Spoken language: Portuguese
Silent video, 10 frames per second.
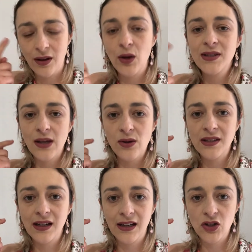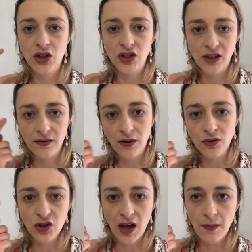Eu sei os ingredientes que vão
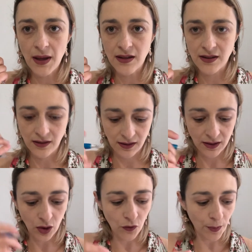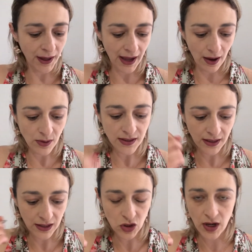de cabeça. Então, eu vou pegar os
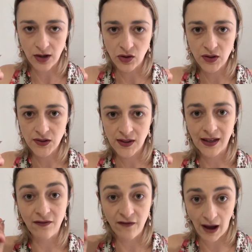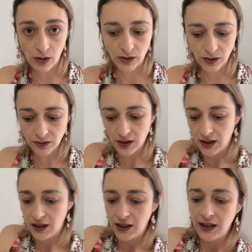ingredientes que faltam
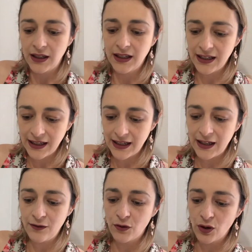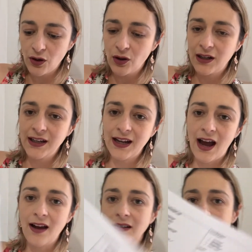e vou clicar